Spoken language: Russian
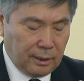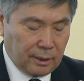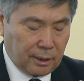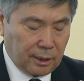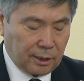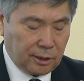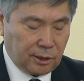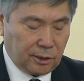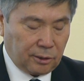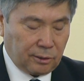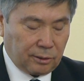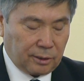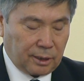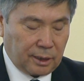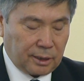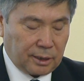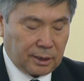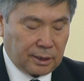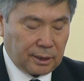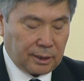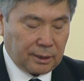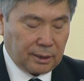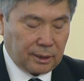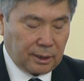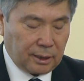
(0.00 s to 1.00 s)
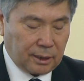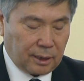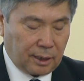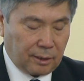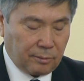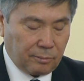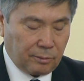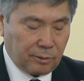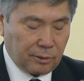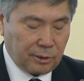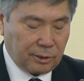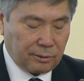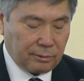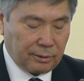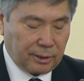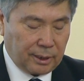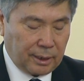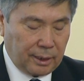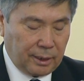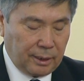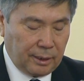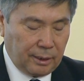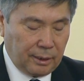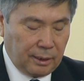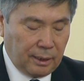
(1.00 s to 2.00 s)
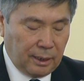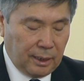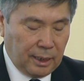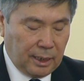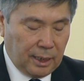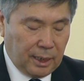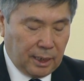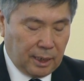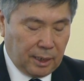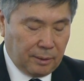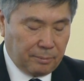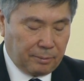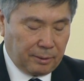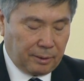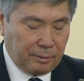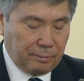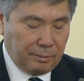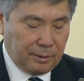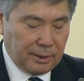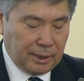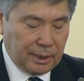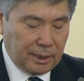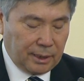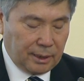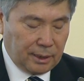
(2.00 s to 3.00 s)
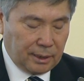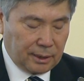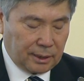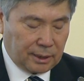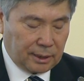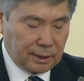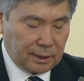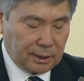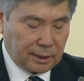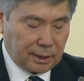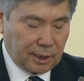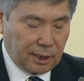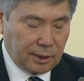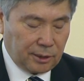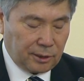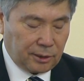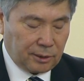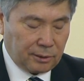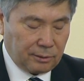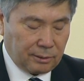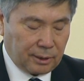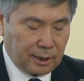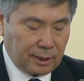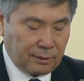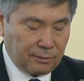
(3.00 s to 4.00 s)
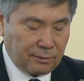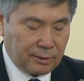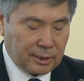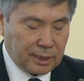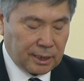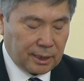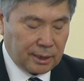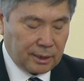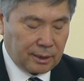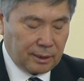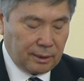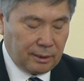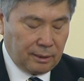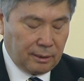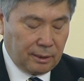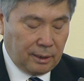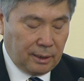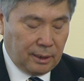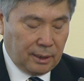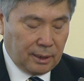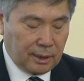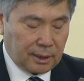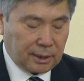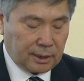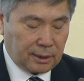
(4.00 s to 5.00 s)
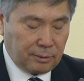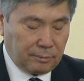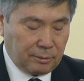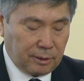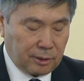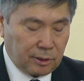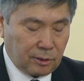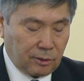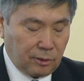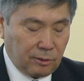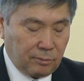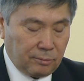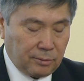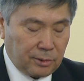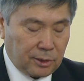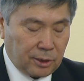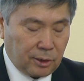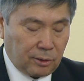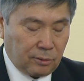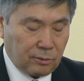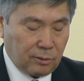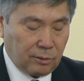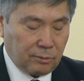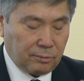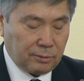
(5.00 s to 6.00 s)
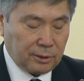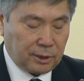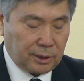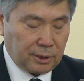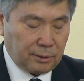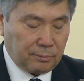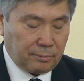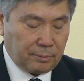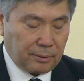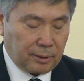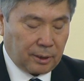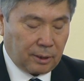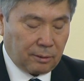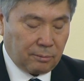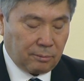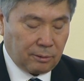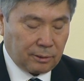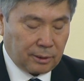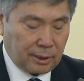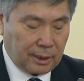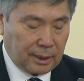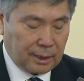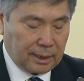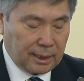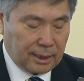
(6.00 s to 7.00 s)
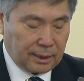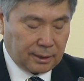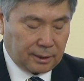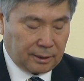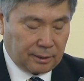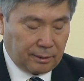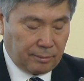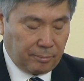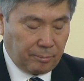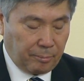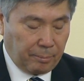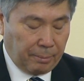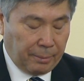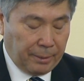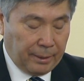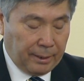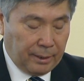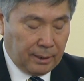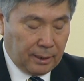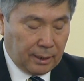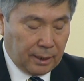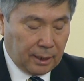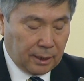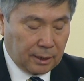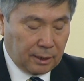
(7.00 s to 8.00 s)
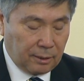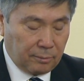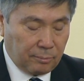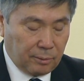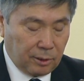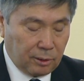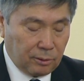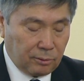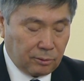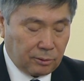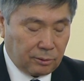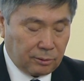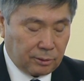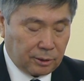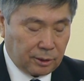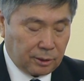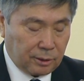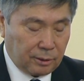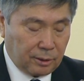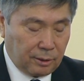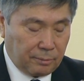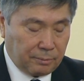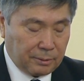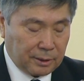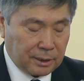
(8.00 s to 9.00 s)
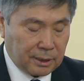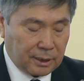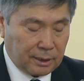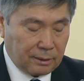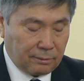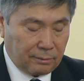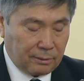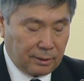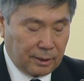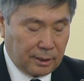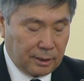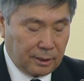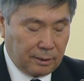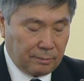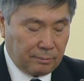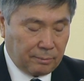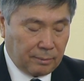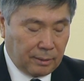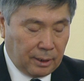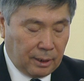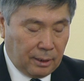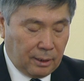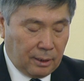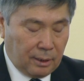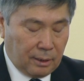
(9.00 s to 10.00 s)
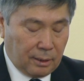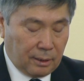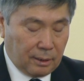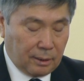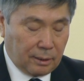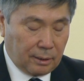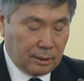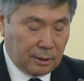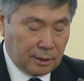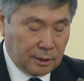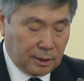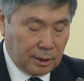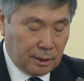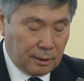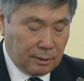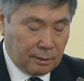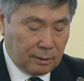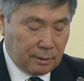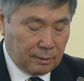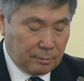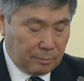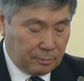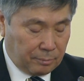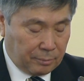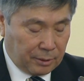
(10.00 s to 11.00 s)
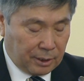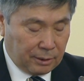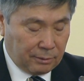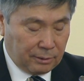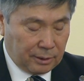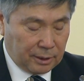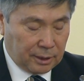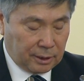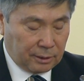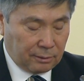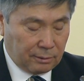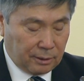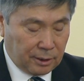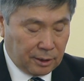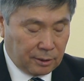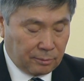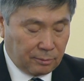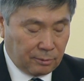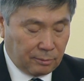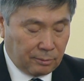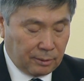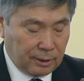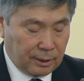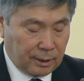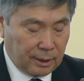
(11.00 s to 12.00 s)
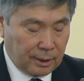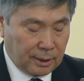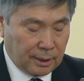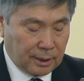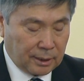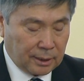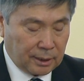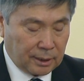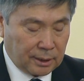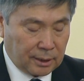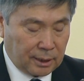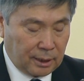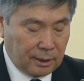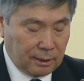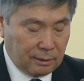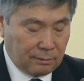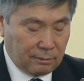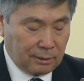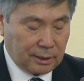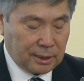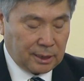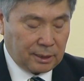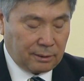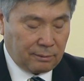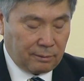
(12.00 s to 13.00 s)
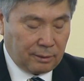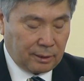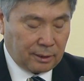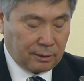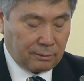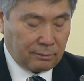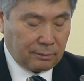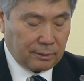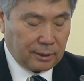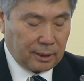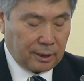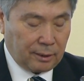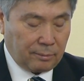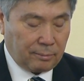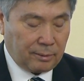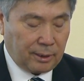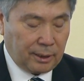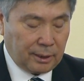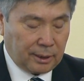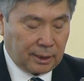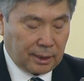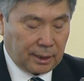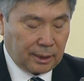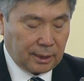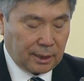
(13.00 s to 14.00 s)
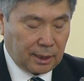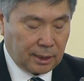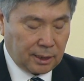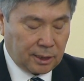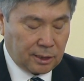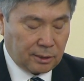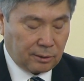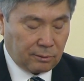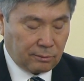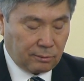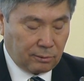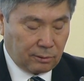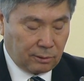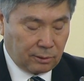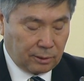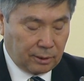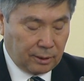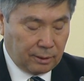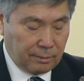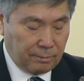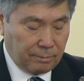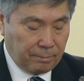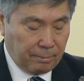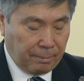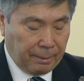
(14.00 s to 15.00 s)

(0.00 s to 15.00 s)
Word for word: расчета цен недропользователей и применения снижающего коэффициента к себестоимости добычи и переработки газа. Это было утверждено постановлением э, э, правительства Республики Казахстан 29 ноября 2013 года.